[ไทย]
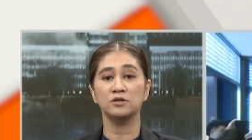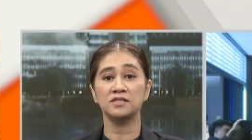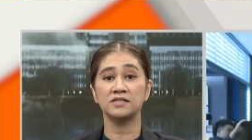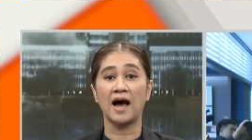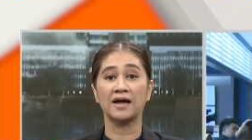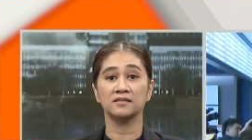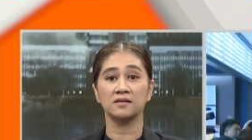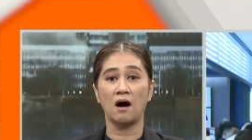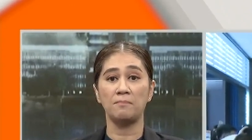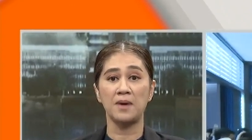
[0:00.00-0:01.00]
นยุทธศาสตร์
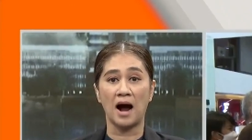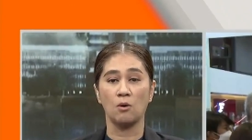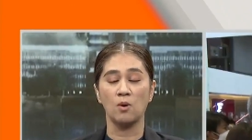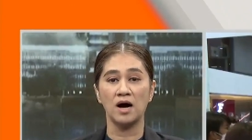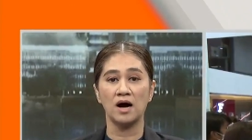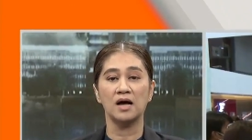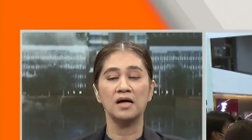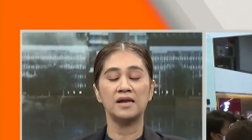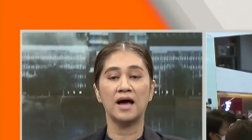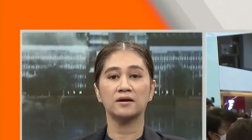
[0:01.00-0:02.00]
ซอฟต์พาวเวอร์
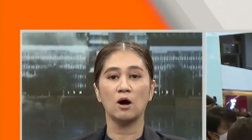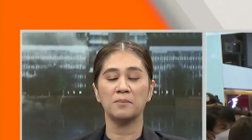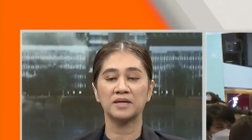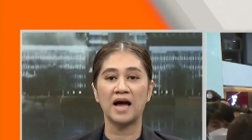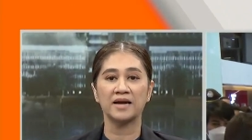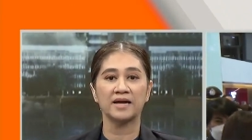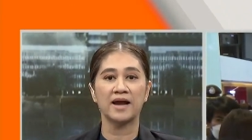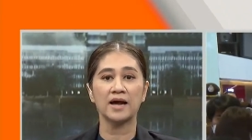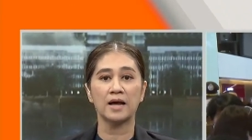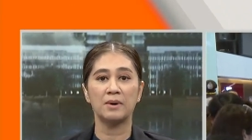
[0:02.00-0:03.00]
และรองประธานค
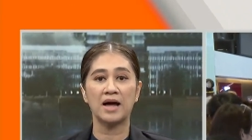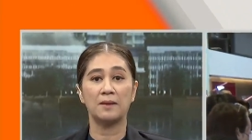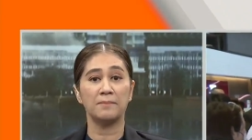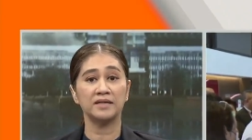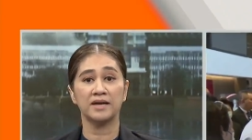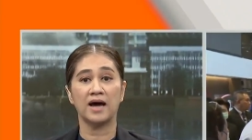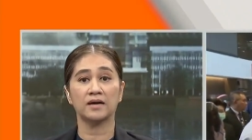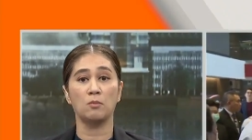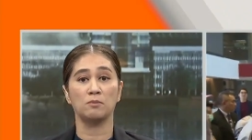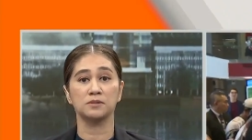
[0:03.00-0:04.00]
ณะกรรมการพัฒนา
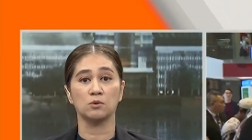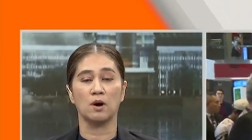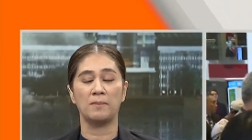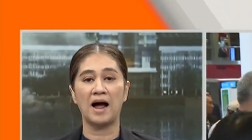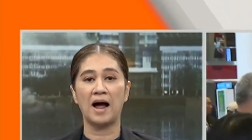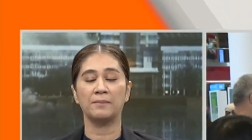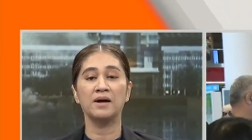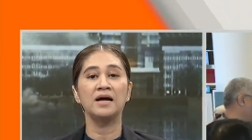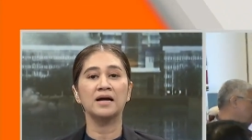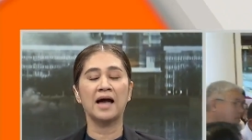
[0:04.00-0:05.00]
ระบบสุขภาพ